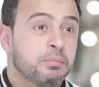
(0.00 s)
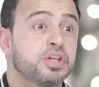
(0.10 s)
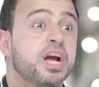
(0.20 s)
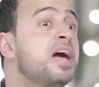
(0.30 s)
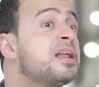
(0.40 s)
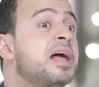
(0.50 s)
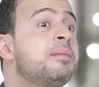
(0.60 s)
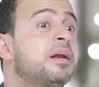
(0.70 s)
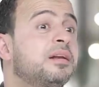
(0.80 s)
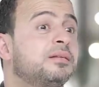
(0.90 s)
مشاعر
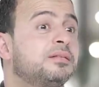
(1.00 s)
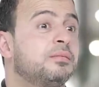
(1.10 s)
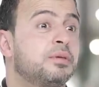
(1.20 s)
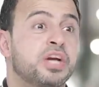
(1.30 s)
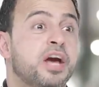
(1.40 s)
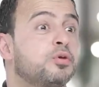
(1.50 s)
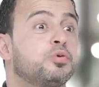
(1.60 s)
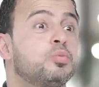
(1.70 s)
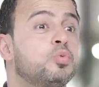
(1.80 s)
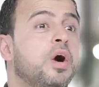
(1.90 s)
الامل ومشاعر
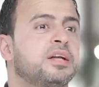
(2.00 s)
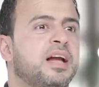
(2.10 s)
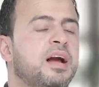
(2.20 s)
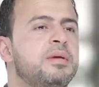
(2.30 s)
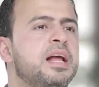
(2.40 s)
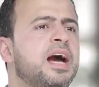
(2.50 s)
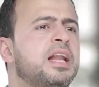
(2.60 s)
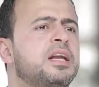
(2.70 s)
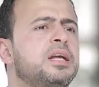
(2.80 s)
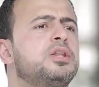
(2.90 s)
الطموح تحملك
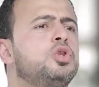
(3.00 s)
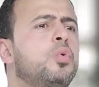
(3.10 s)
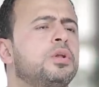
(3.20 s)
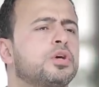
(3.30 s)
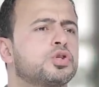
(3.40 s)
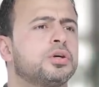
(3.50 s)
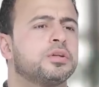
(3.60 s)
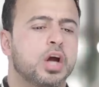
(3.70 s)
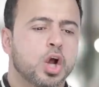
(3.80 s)
على الجد والنشاط